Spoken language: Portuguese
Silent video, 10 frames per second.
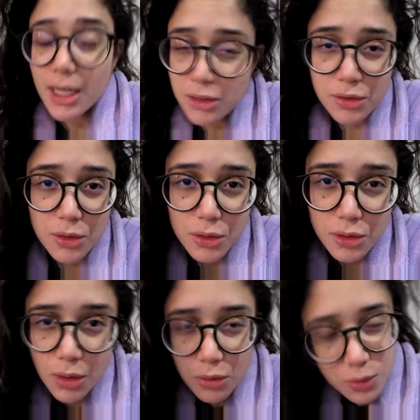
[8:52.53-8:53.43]
Resolvi
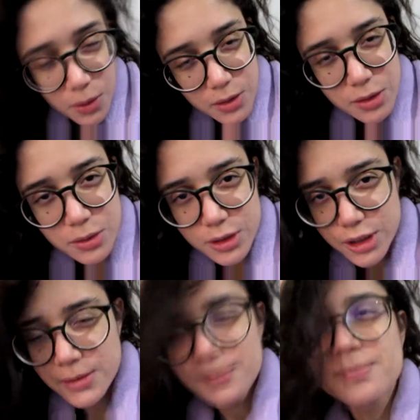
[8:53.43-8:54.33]
continuar o vlog
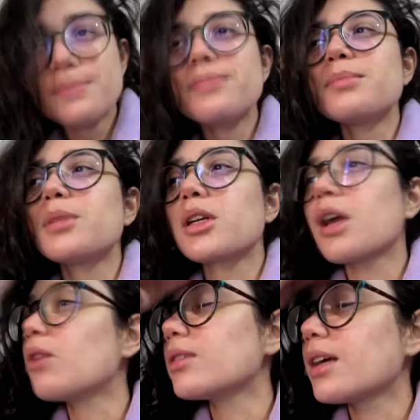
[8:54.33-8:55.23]
hoje
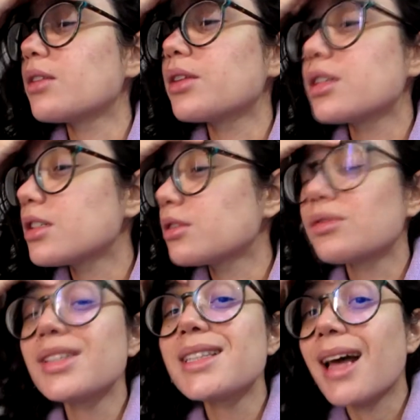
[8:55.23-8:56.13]
porque ontem à noite eu
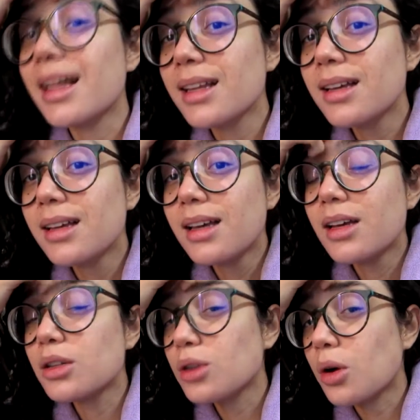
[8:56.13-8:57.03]
não fiz nada.
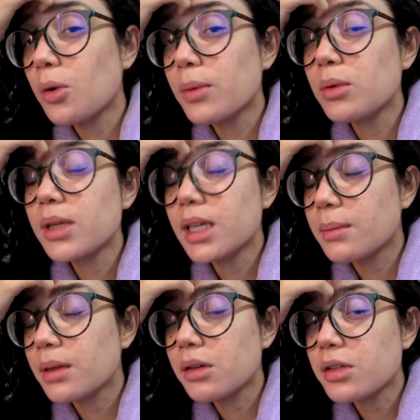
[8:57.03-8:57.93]
Eu só comi o
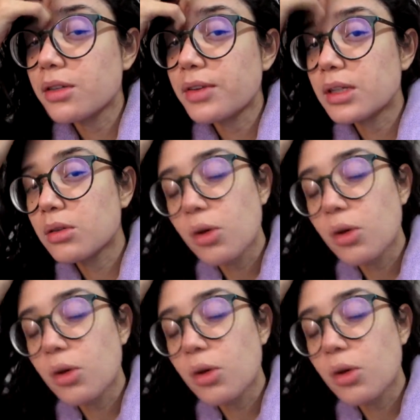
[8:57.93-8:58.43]
kibe que eu tinha feito no